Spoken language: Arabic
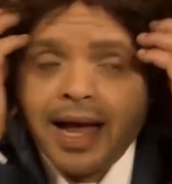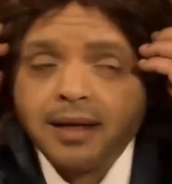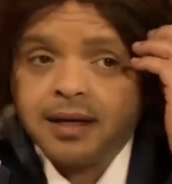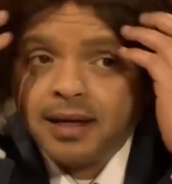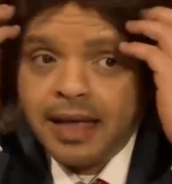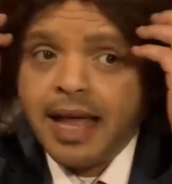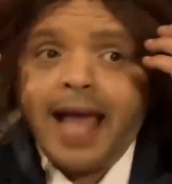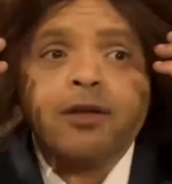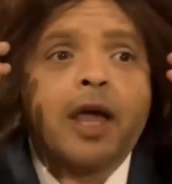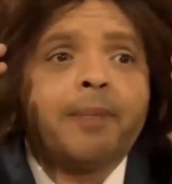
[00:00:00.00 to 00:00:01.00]
لو سمحت
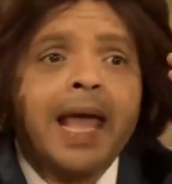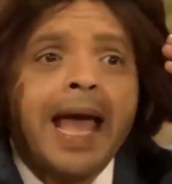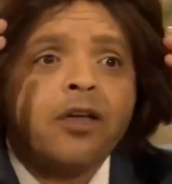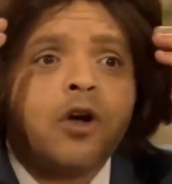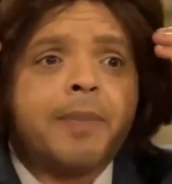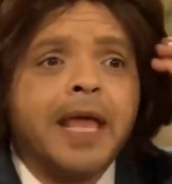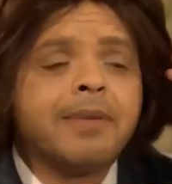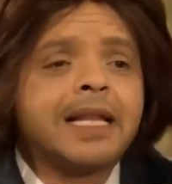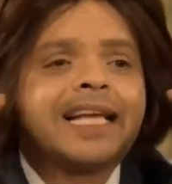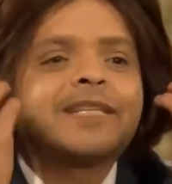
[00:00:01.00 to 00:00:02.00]
ايوه يا بيه ايوه يا
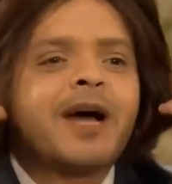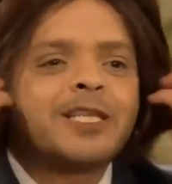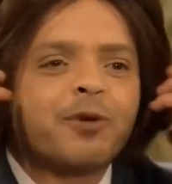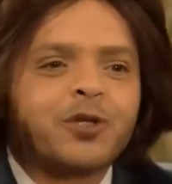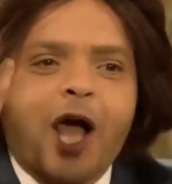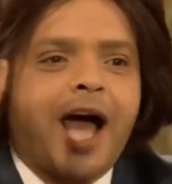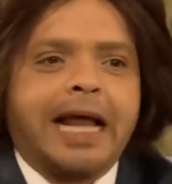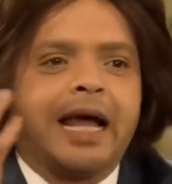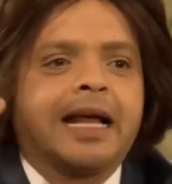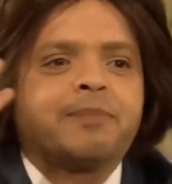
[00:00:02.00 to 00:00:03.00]
بيه ما انا لازم اظبط
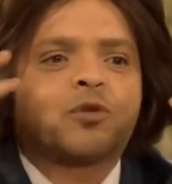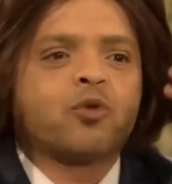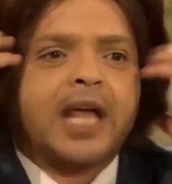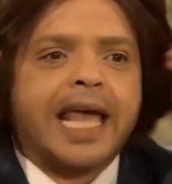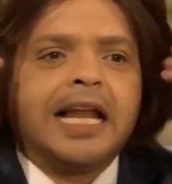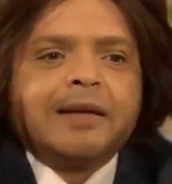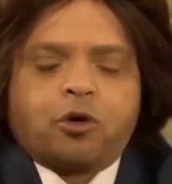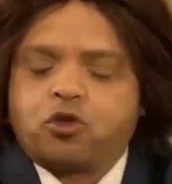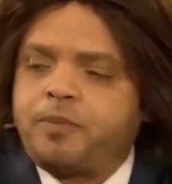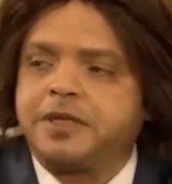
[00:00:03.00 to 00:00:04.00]
شعري حضرتك مش متخيل
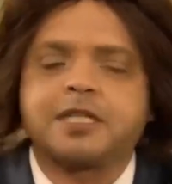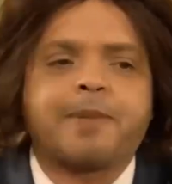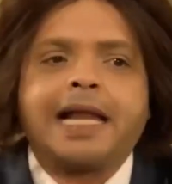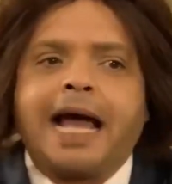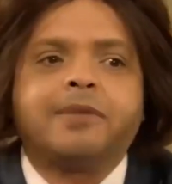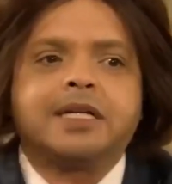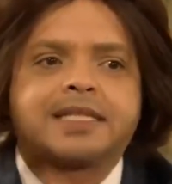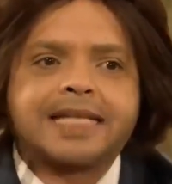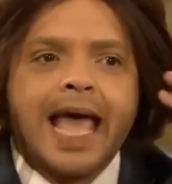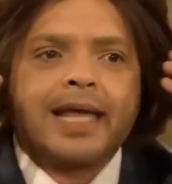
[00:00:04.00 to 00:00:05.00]
الموضوع بالنسبه لي عامل
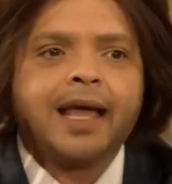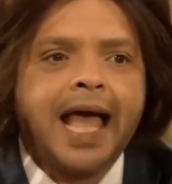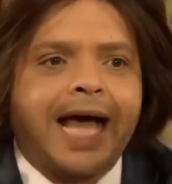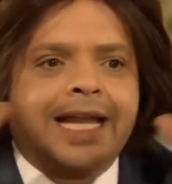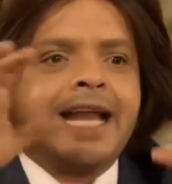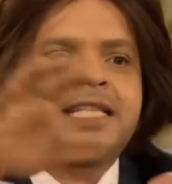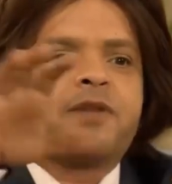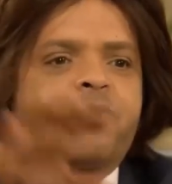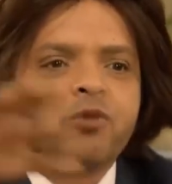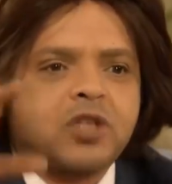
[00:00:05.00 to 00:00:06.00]
ازاي انا
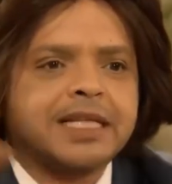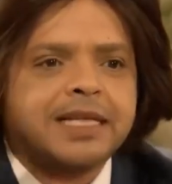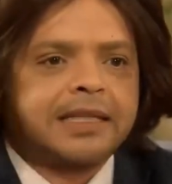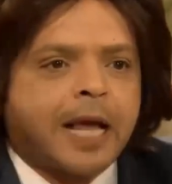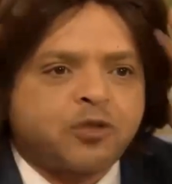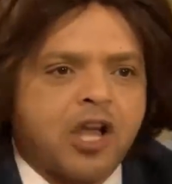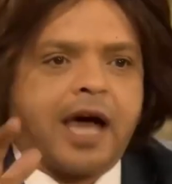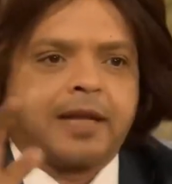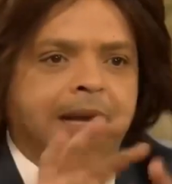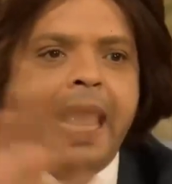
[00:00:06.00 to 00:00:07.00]
نازل في المسلسل ده
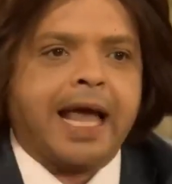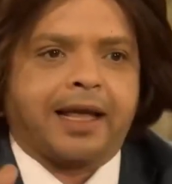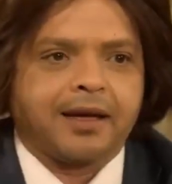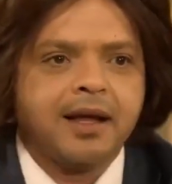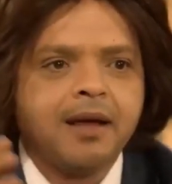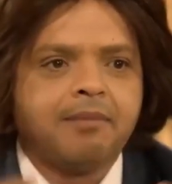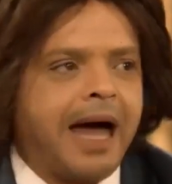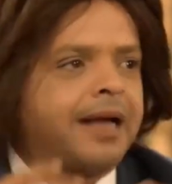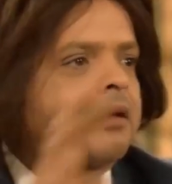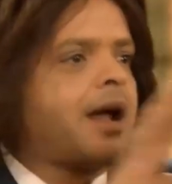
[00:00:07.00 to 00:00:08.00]
بشعري من الاخر
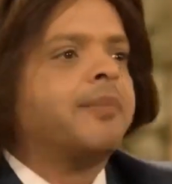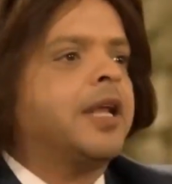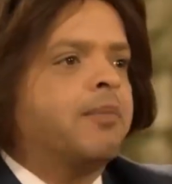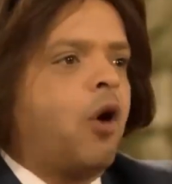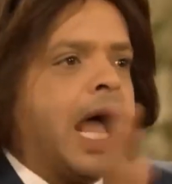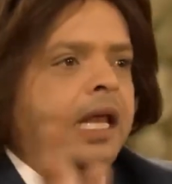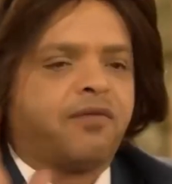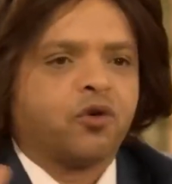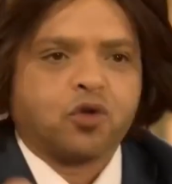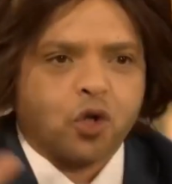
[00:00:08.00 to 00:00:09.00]
مع احترامي
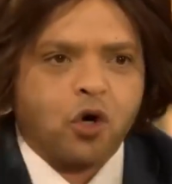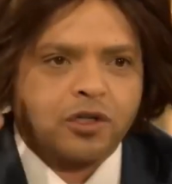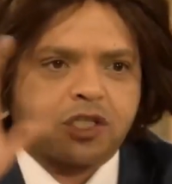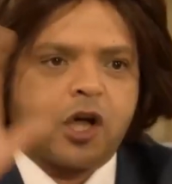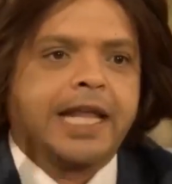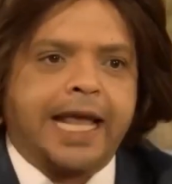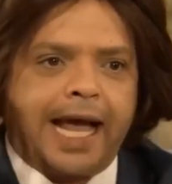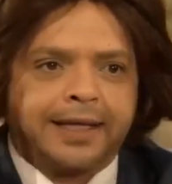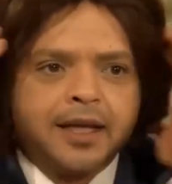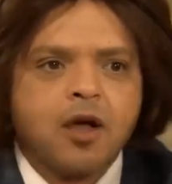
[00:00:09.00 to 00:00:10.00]
للمؤلف والدور سوري
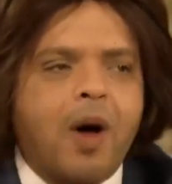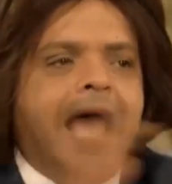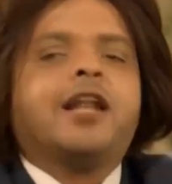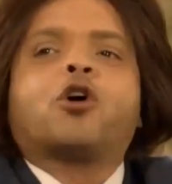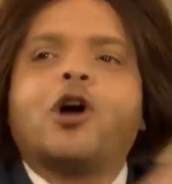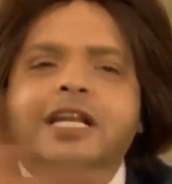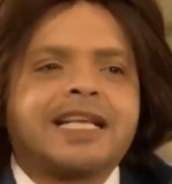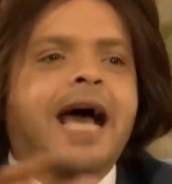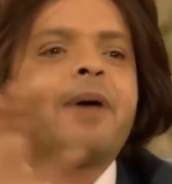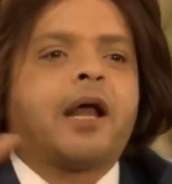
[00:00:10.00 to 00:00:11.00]
يعني وقايل
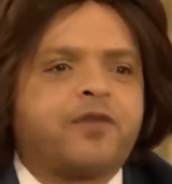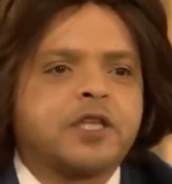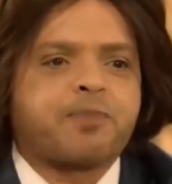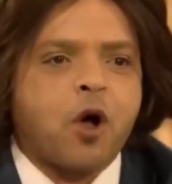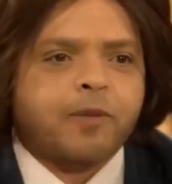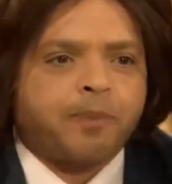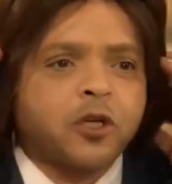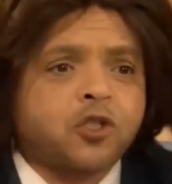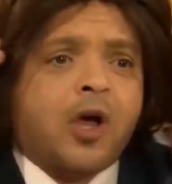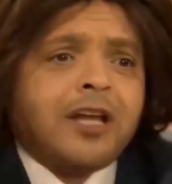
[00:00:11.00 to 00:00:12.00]
لكل اصحابي على الفيسبوك
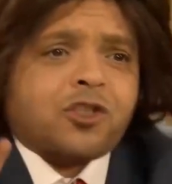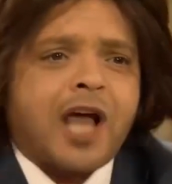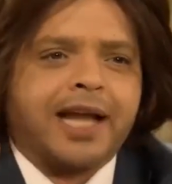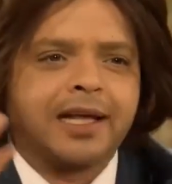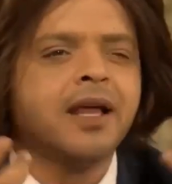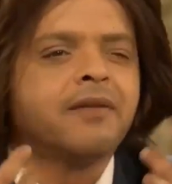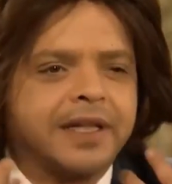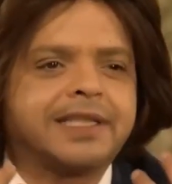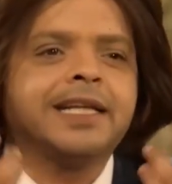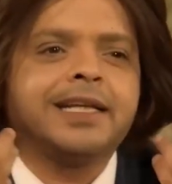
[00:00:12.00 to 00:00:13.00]
بصوا على شعري
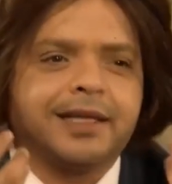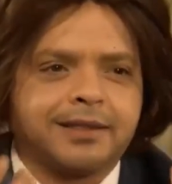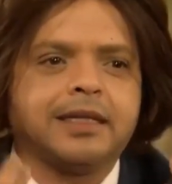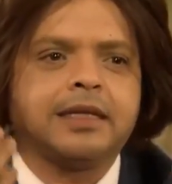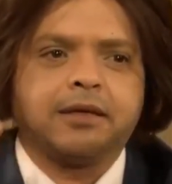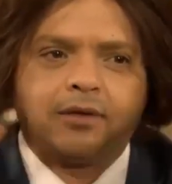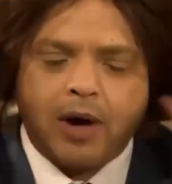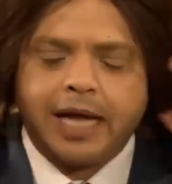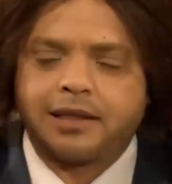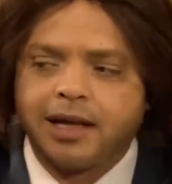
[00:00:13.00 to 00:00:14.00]
فاديني اديني
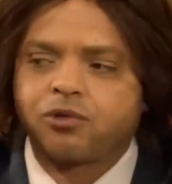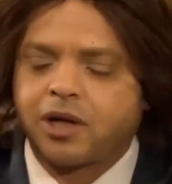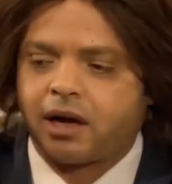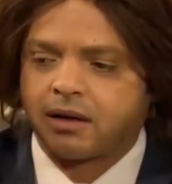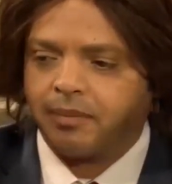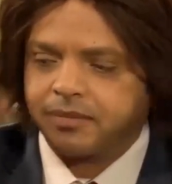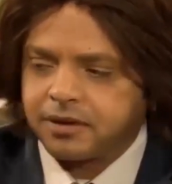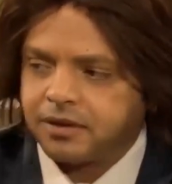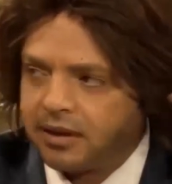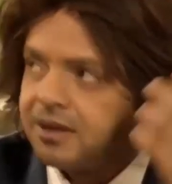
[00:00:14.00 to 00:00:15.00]
وقتي لو تكرمت
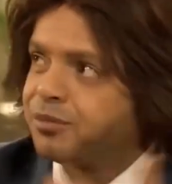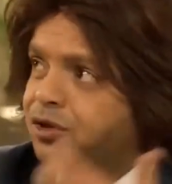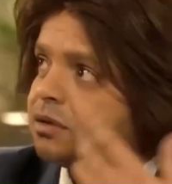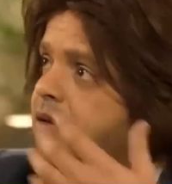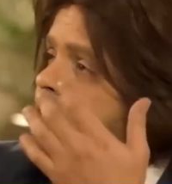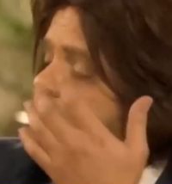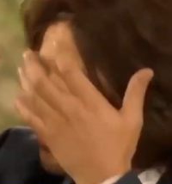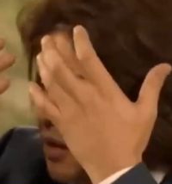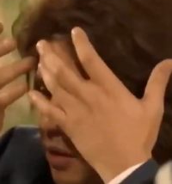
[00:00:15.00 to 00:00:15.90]
خش كليك